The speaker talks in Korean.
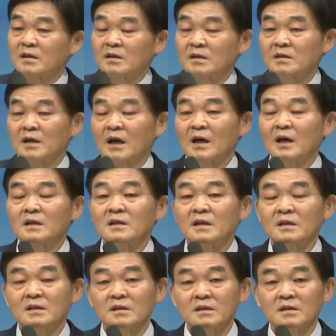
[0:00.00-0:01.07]
그 악한
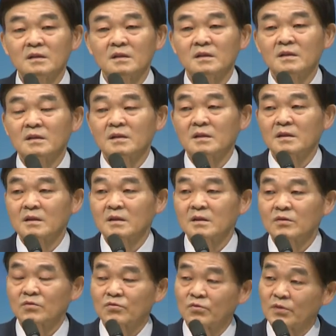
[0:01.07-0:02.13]
자들을
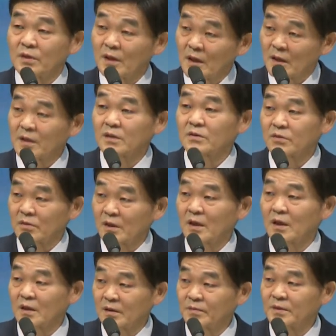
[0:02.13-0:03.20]
구원해야 되거든요,
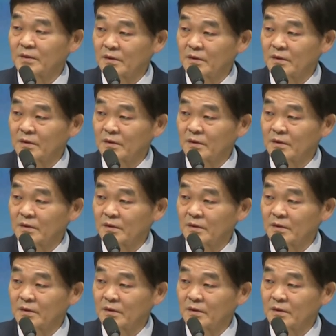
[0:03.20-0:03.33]
하나님은.